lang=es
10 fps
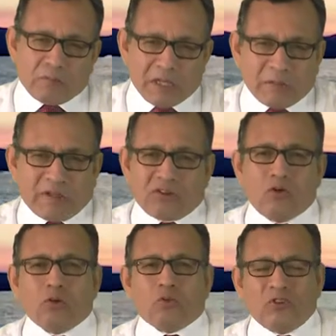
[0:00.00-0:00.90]
mil veces,
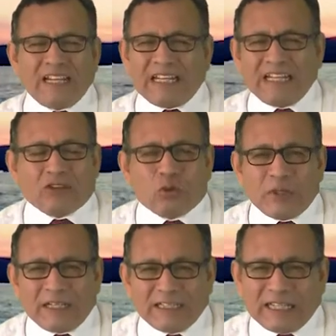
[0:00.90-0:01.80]
no son delitos, no
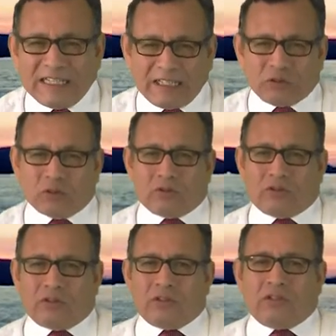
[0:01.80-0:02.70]
eran delitos
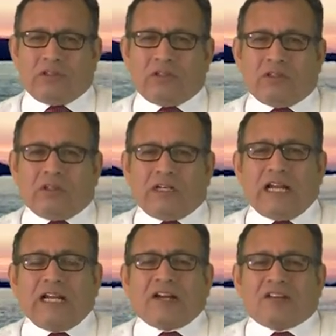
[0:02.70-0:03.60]

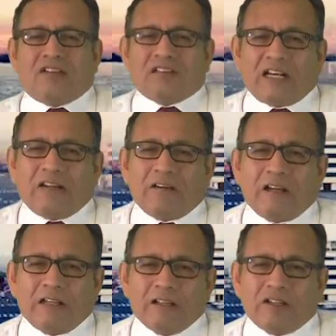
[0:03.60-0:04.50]
la ley recién sale
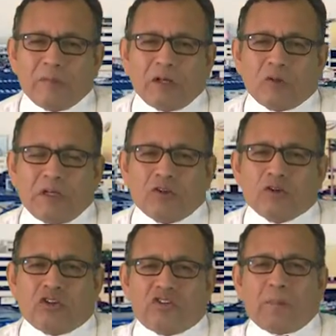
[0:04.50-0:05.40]
en diciembre de
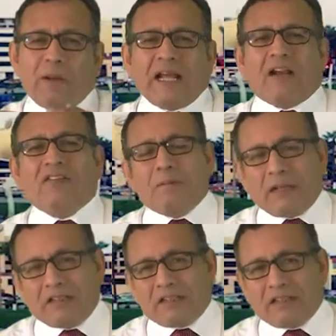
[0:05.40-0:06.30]
2018 y se aplica recién
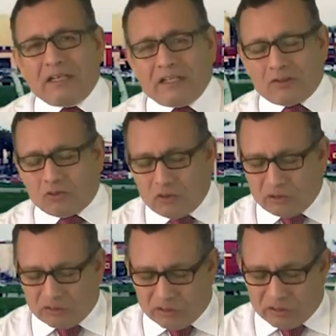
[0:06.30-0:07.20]
para estas
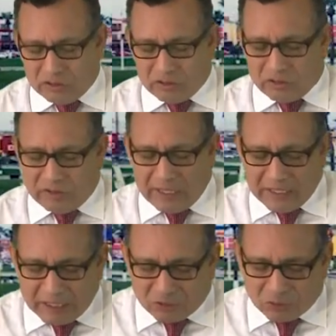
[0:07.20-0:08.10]
elecciones. O sea,
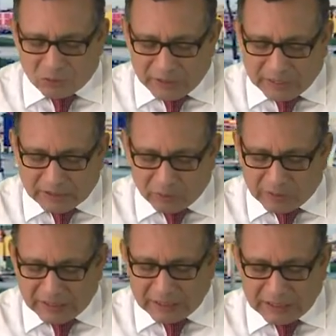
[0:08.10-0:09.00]
eso no era, no
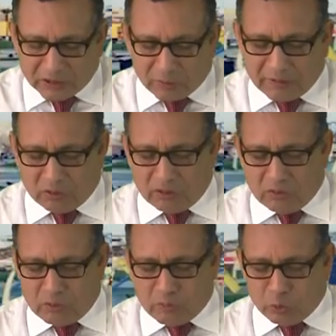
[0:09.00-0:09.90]
era delito bajo
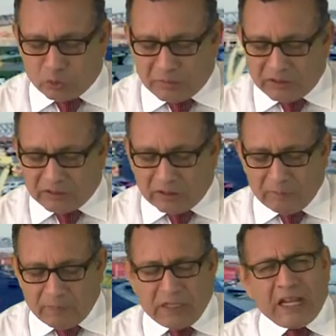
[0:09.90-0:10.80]
ningún punto de vista.
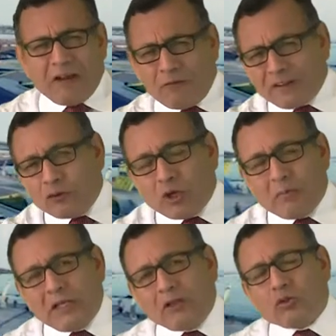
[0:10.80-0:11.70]
El
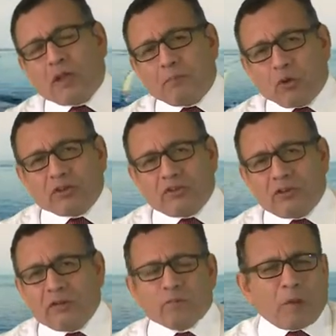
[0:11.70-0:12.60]
fraccionamiento de aportes
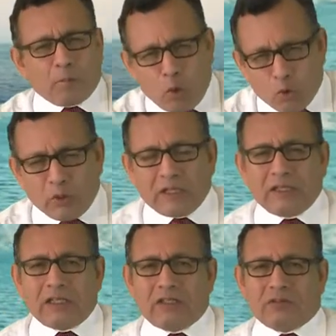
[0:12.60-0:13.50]
tampoco era
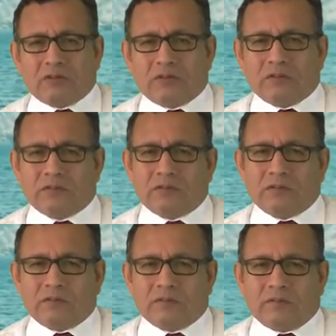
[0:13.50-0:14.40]
delito.
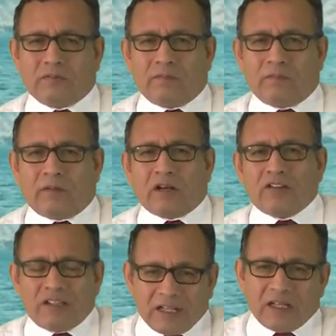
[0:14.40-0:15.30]

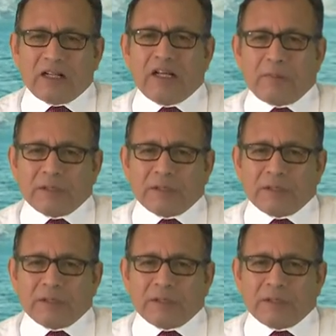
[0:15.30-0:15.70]
Recién a